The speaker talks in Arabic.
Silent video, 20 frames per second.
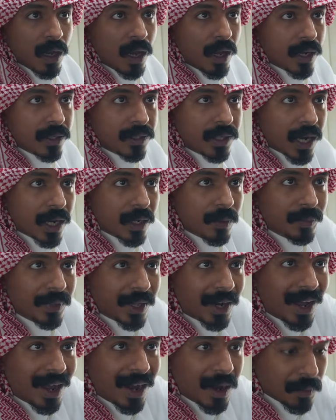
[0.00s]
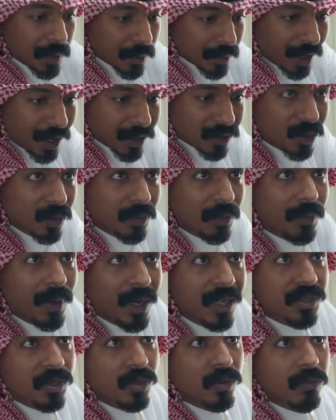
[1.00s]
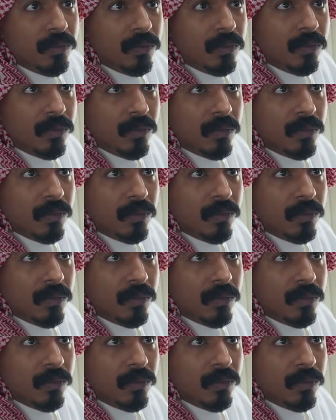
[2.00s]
انا جايب دراهمي مخدوم حشوم